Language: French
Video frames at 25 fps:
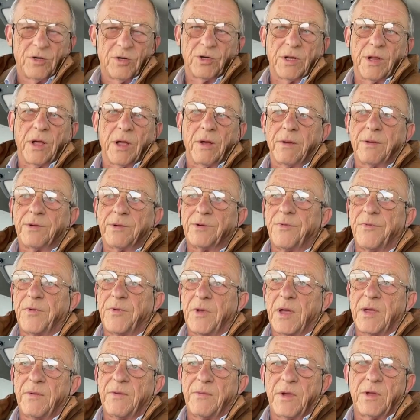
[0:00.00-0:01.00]
Je,
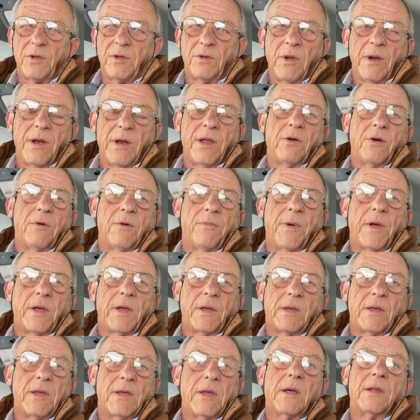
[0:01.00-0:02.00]
fais rêver les copains,
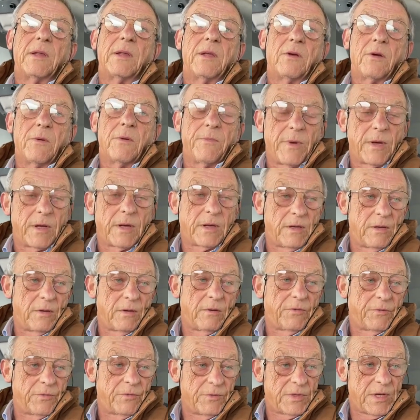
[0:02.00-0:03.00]
il y a des copains qui ont
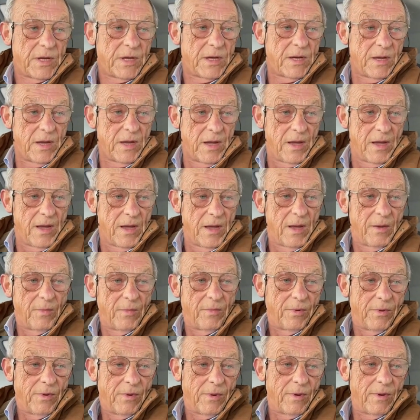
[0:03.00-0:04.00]
refusé
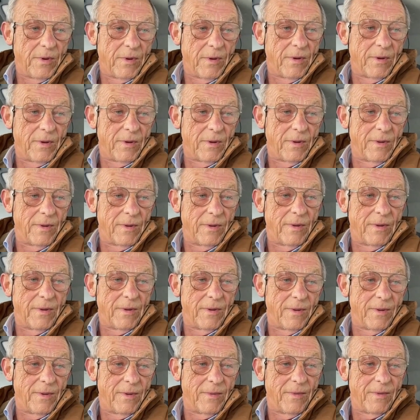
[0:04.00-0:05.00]
pour
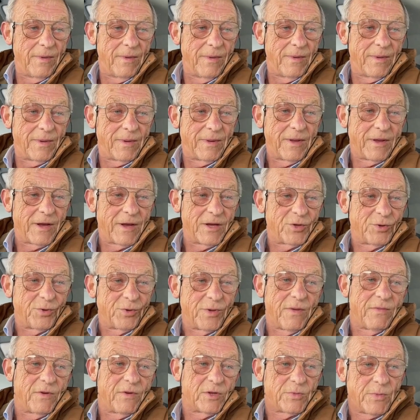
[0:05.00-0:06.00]
euh, des questions
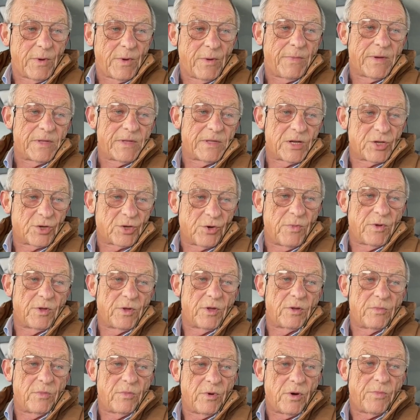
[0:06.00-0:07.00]
d'avancement, passage
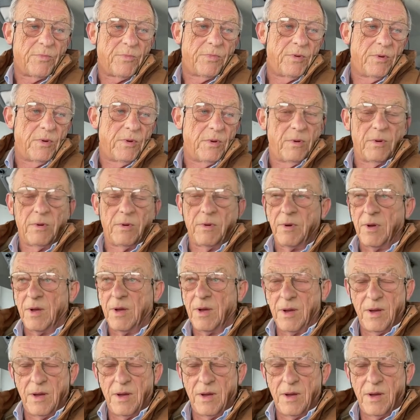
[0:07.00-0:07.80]
commandant de bord plus,